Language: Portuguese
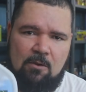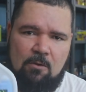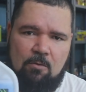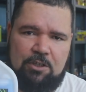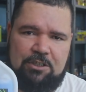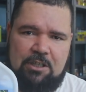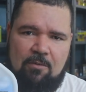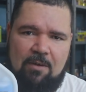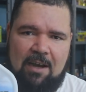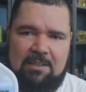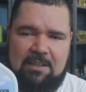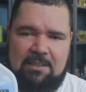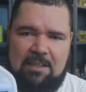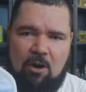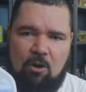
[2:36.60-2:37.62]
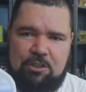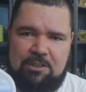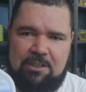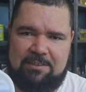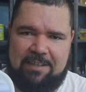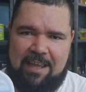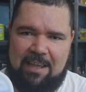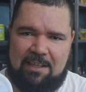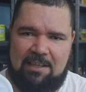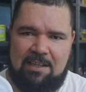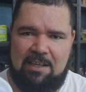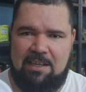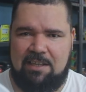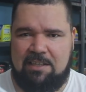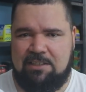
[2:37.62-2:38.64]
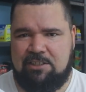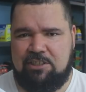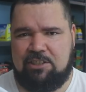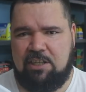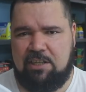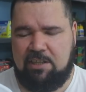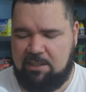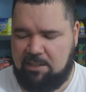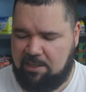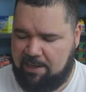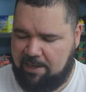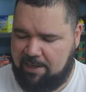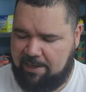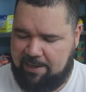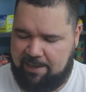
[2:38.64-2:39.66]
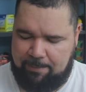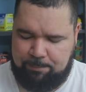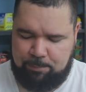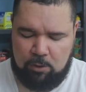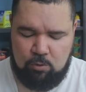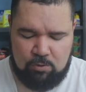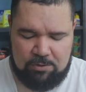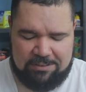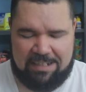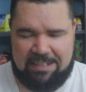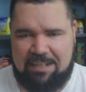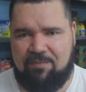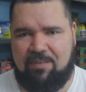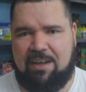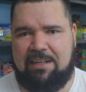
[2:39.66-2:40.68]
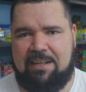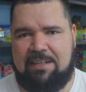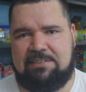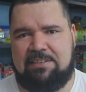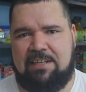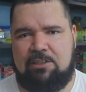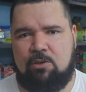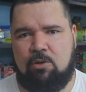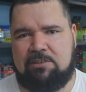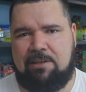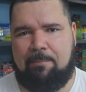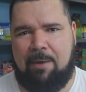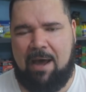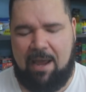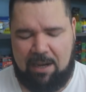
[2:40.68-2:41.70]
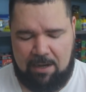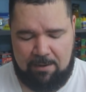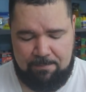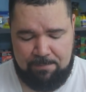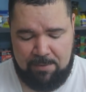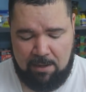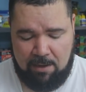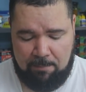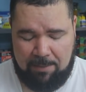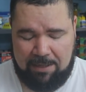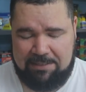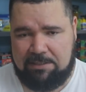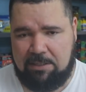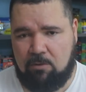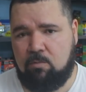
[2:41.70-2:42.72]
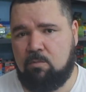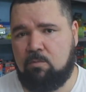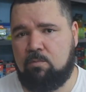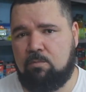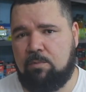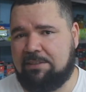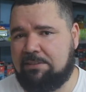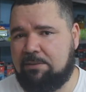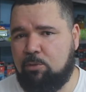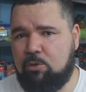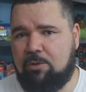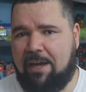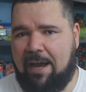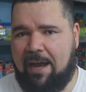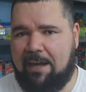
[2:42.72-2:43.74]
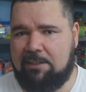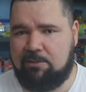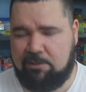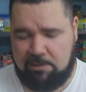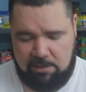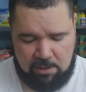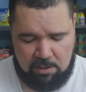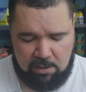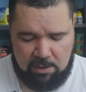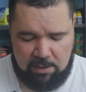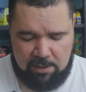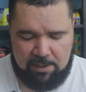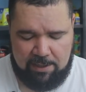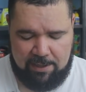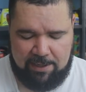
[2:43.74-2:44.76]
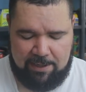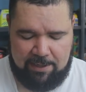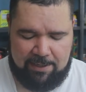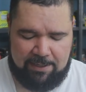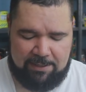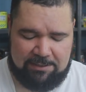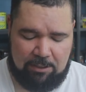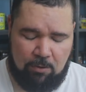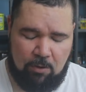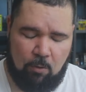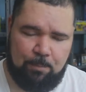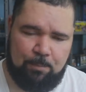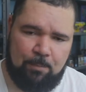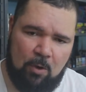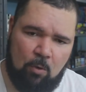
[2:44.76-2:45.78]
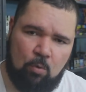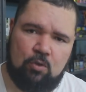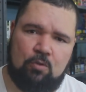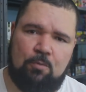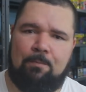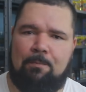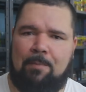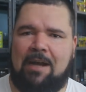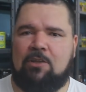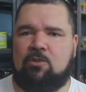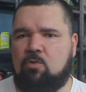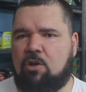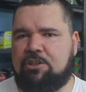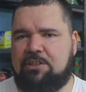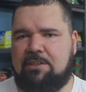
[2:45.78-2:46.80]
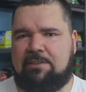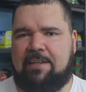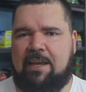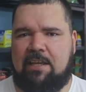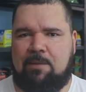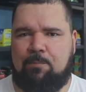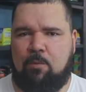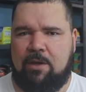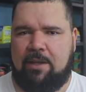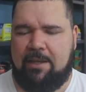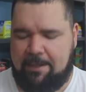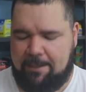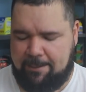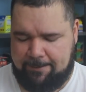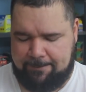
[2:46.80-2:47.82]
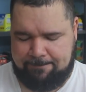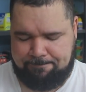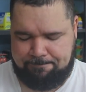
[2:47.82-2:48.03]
o Ocean Guard da Ocean Tech, Existem é, produtos equivalentes aí de outra marca, mas são assim muito caros. É, então eu, eu uso mais o Oceantec, porque